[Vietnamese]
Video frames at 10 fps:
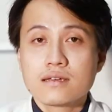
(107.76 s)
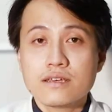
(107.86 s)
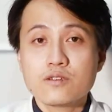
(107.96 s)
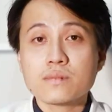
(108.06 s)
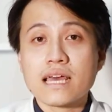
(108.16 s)

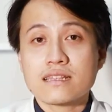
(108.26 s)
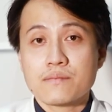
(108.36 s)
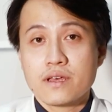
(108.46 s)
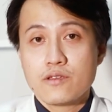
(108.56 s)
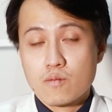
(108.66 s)
Khi chúng ta
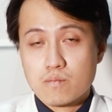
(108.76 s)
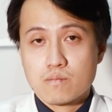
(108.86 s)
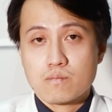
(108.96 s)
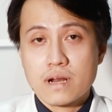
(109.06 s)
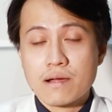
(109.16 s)
tập thể dục,
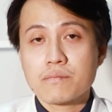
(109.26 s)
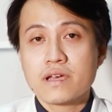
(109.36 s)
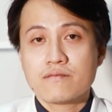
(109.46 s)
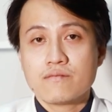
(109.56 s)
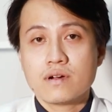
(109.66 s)
đặc
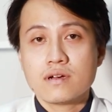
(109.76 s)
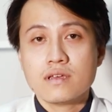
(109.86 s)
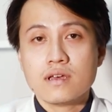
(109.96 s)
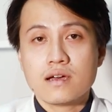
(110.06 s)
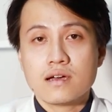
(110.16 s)
biệt
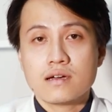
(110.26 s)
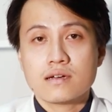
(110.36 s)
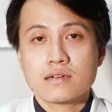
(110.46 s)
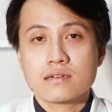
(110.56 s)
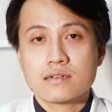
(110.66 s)
với
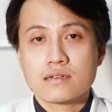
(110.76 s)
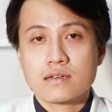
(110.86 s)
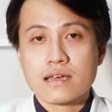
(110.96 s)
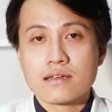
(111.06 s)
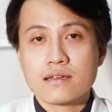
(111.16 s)

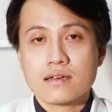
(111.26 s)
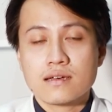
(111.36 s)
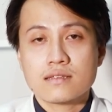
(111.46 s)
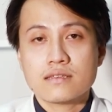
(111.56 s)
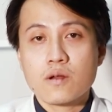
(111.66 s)
các
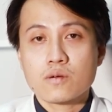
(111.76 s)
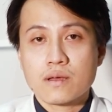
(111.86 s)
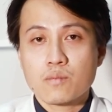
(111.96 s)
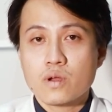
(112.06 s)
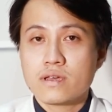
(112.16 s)
chế độ
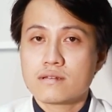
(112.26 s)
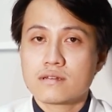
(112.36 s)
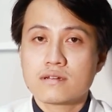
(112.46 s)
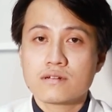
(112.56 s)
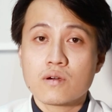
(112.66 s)
tập luyện
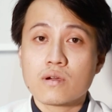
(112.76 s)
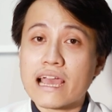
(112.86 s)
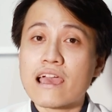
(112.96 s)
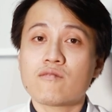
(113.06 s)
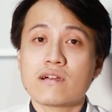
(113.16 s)
cường độ
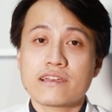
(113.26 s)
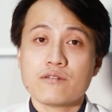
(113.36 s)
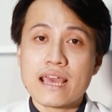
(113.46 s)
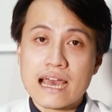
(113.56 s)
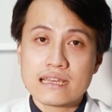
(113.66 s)
cao và
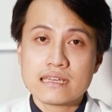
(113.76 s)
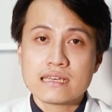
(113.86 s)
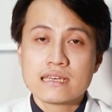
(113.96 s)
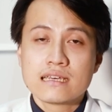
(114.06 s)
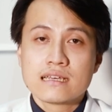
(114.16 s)
kéo dài,
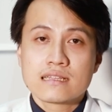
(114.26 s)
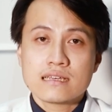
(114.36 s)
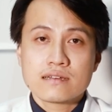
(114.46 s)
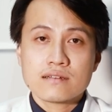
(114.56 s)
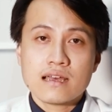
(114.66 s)

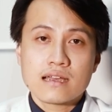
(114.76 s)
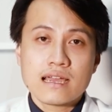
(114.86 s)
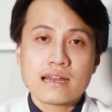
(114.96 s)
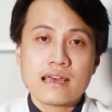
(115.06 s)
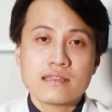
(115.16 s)
thì có thể
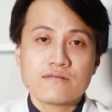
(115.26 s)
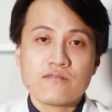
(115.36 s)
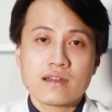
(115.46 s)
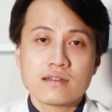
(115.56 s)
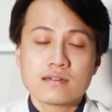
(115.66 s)
gây ra những
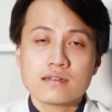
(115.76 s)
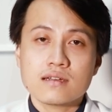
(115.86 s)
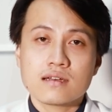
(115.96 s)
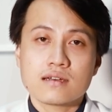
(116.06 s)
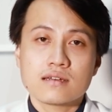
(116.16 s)
phản ứng